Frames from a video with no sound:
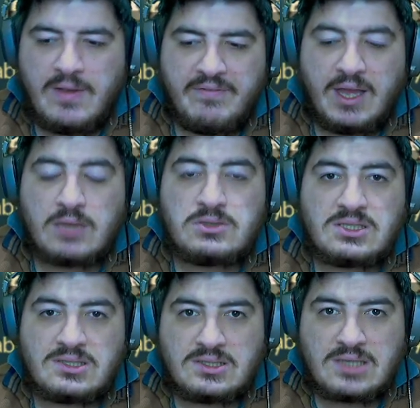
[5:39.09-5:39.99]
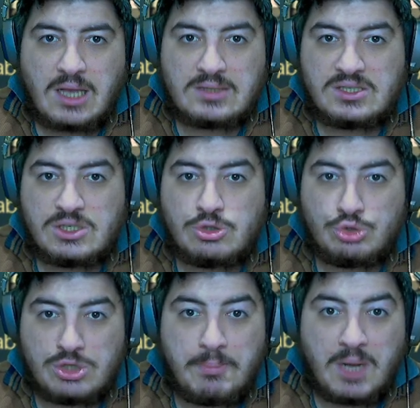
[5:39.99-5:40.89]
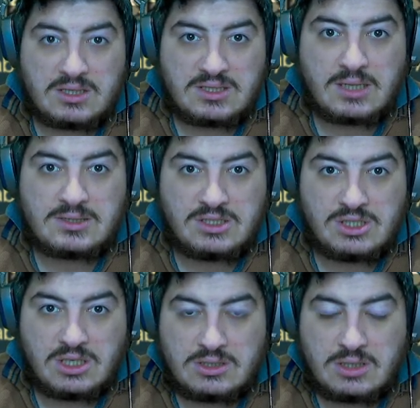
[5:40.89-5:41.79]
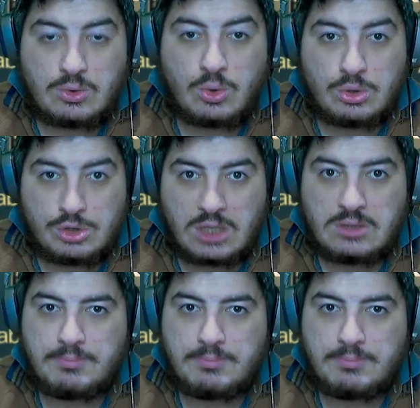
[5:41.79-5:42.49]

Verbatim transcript: veyahut da sadece cüce balta atıcılarından oluşan